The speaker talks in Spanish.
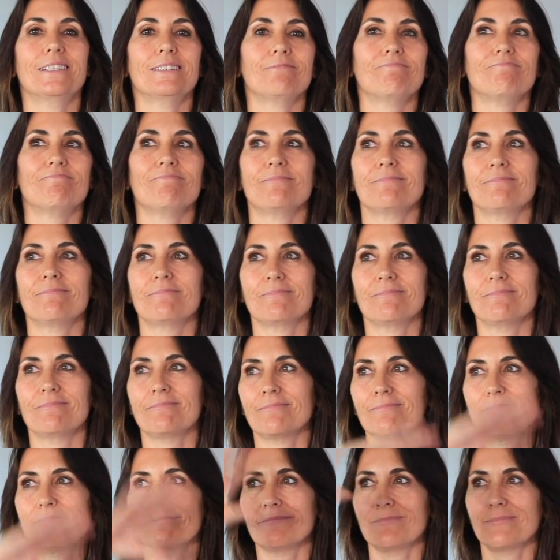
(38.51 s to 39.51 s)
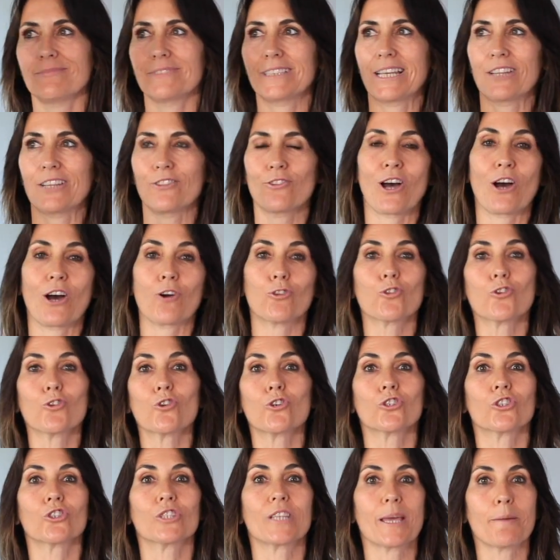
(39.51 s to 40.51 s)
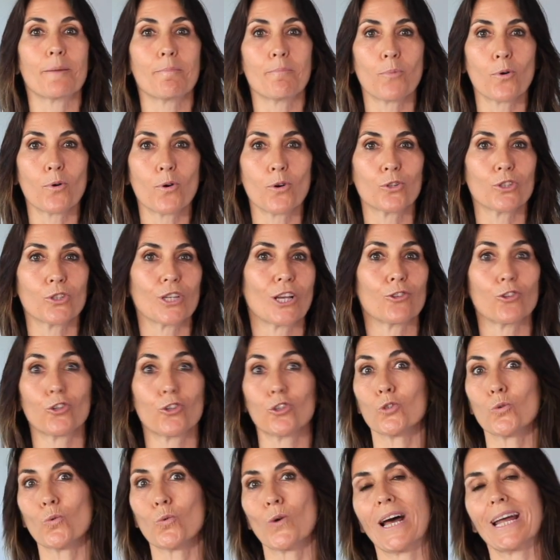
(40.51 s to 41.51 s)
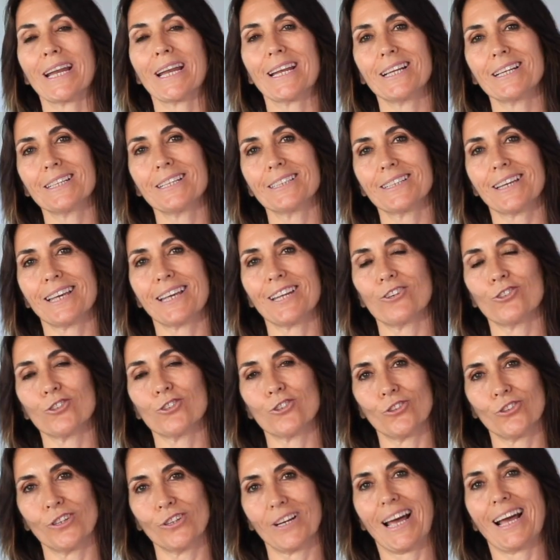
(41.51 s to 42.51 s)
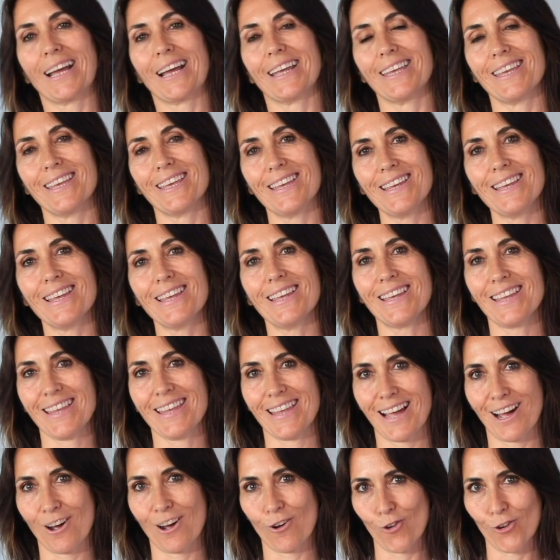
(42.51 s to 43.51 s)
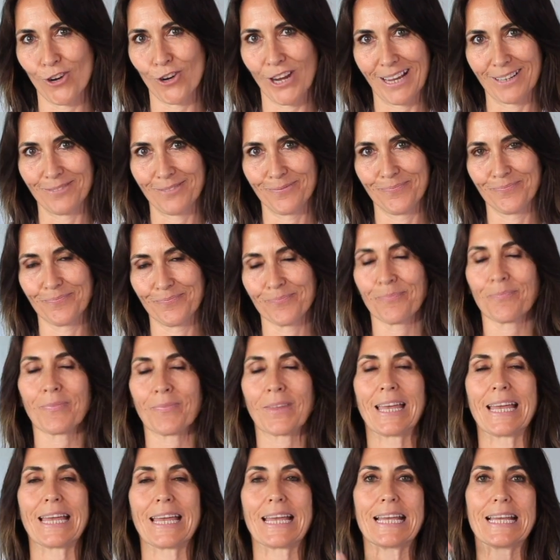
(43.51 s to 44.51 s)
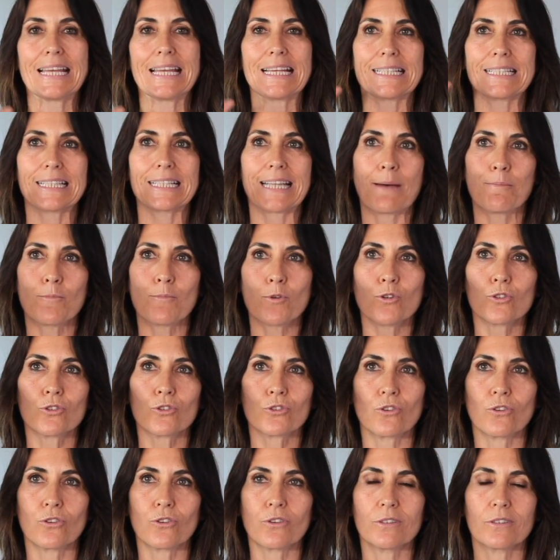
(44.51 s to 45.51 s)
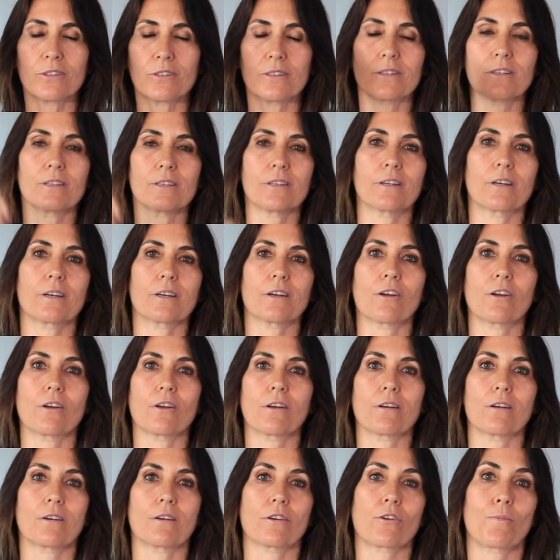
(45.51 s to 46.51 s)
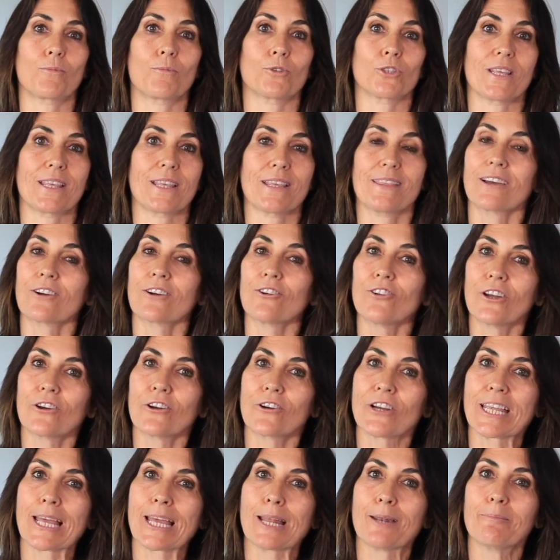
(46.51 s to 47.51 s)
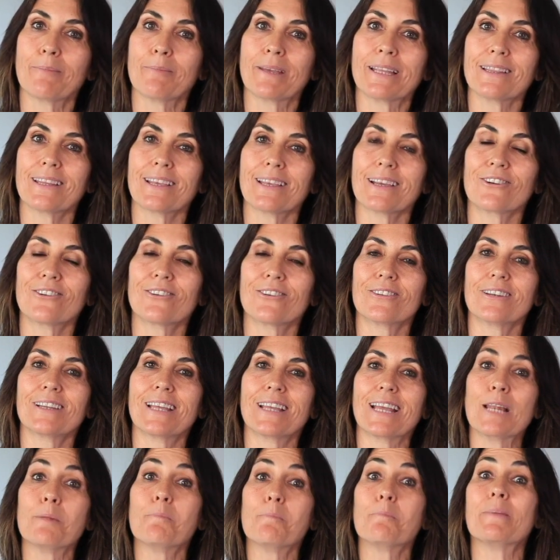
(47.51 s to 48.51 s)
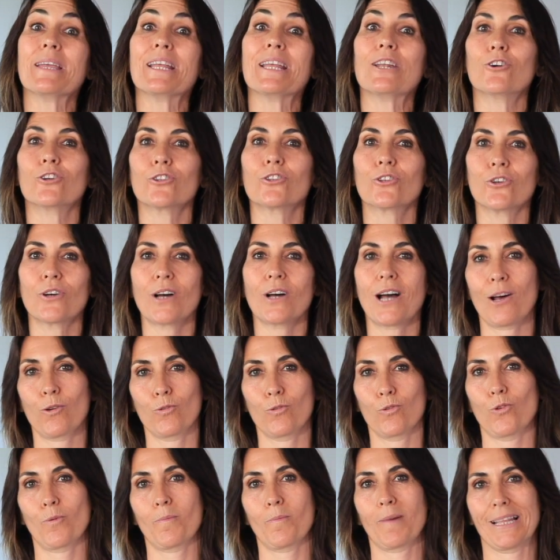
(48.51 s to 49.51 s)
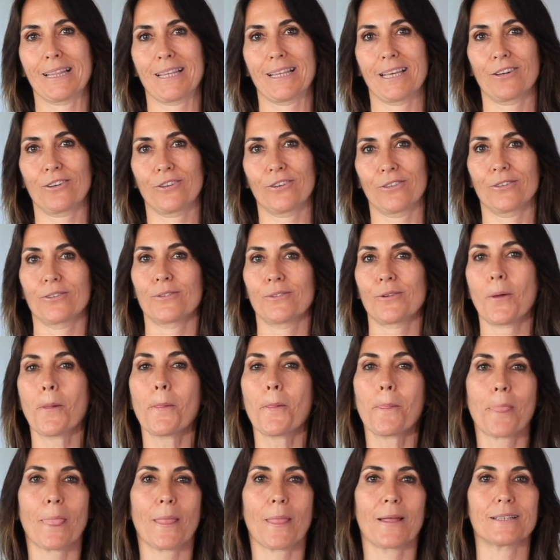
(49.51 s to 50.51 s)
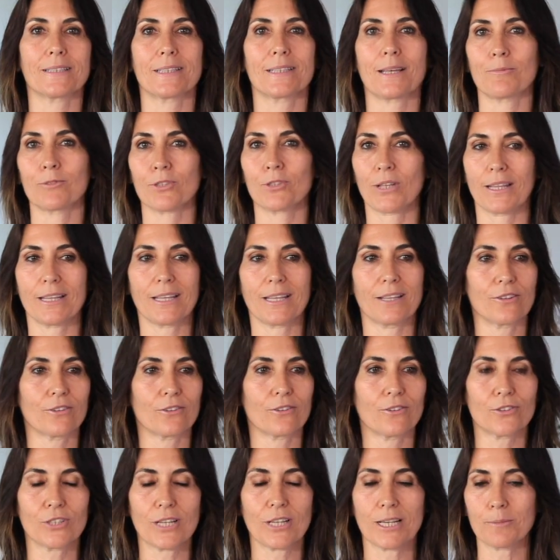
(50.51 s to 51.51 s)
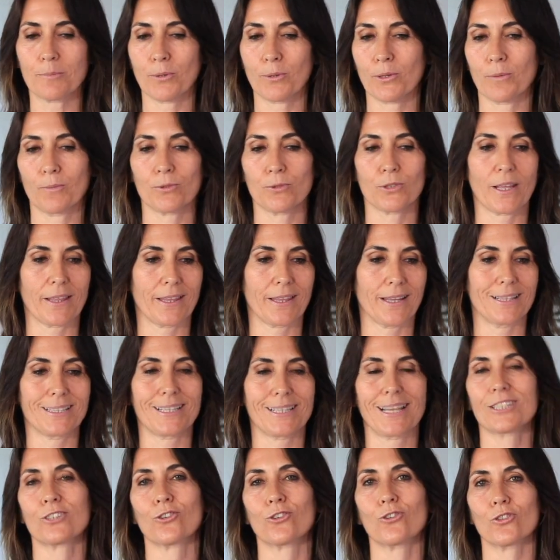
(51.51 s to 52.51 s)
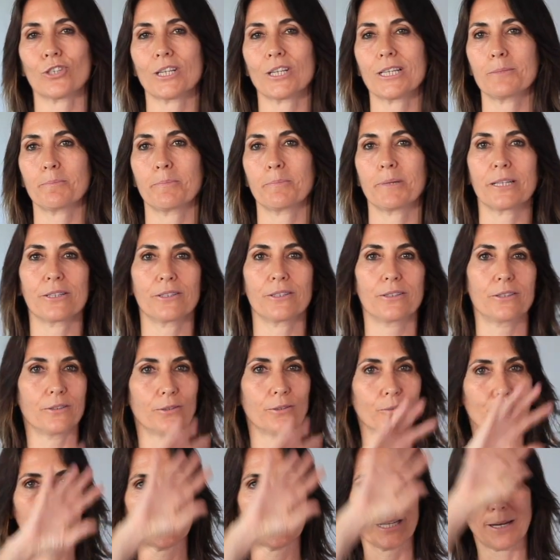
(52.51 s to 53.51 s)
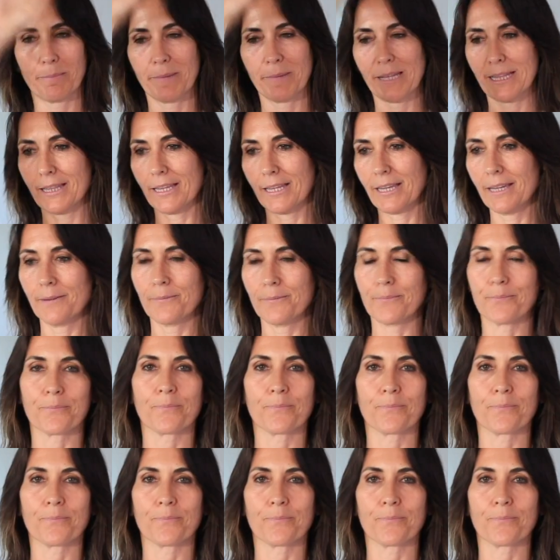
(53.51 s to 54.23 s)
mm, yendo a otros tiempos, a otros lugares que no son aquí y ahora. Estamos con como se dice coloquialmente, con el piloto automático, ¿no? Estamos haciendo cosas, podemos hacer esas cosas, pero nuestra mente